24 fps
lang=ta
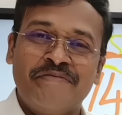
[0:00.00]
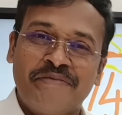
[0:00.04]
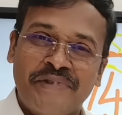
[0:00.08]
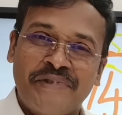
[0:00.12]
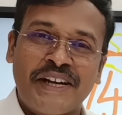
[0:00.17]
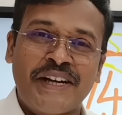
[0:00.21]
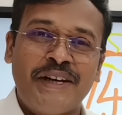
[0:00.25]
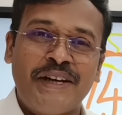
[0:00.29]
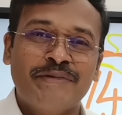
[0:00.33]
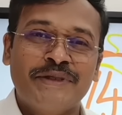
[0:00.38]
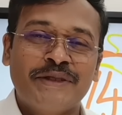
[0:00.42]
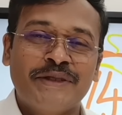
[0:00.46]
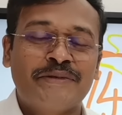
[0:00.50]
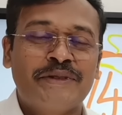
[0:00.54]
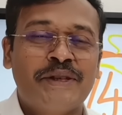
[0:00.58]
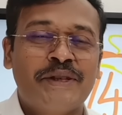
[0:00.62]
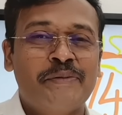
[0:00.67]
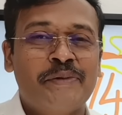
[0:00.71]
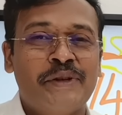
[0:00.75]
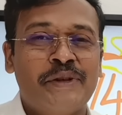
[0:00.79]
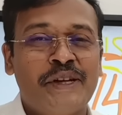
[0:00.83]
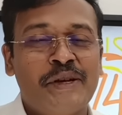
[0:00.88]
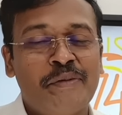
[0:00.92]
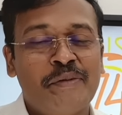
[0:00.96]
மறக்காம சப்ஸ்கிரைப்
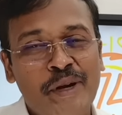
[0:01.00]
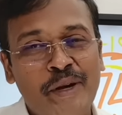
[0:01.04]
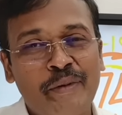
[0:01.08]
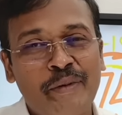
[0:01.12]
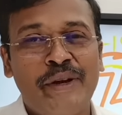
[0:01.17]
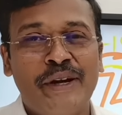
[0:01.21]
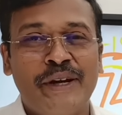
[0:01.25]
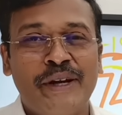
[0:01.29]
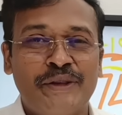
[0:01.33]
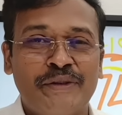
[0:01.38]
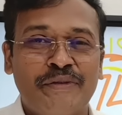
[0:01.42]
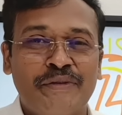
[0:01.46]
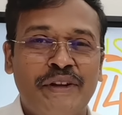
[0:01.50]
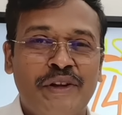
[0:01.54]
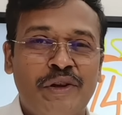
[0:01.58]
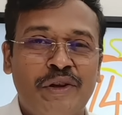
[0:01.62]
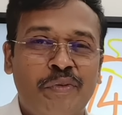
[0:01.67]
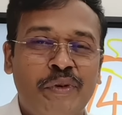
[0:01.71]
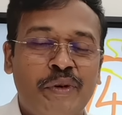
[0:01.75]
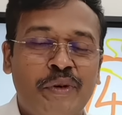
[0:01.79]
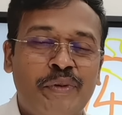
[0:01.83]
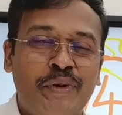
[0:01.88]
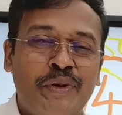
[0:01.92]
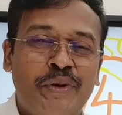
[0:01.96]
பண்ணுங்க மறுபடியும் அடுத்த வீடியோ
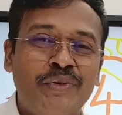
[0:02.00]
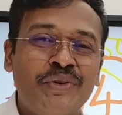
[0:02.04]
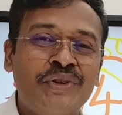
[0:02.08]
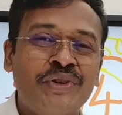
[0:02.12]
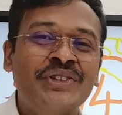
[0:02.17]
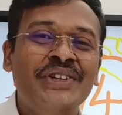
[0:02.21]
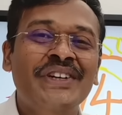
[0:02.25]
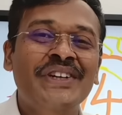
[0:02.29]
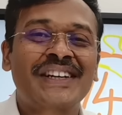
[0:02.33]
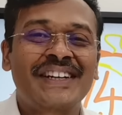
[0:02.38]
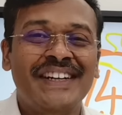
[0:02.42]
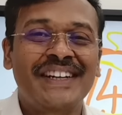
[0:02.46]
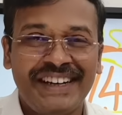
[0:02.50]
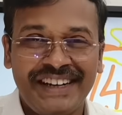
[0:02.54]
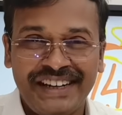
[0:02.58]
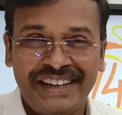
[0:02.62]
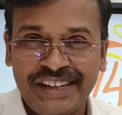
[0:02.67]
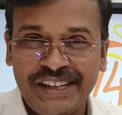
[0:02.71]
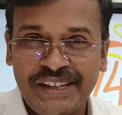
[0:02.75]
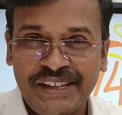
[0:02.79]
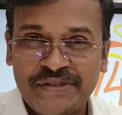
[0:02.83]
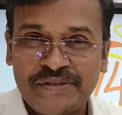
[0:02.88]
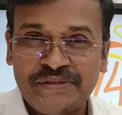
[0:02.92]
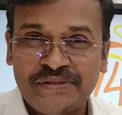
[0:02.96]
மீட் பண்ணுவோம்
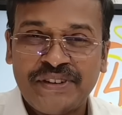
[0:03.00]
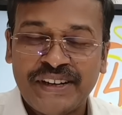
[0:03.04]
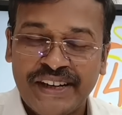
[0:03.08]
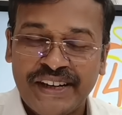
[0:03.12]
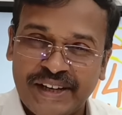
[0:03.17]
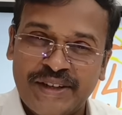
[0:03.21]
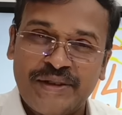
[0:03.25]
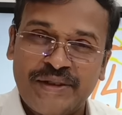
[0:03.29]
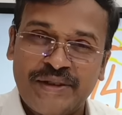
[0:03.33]
நன்றி வணக்கம்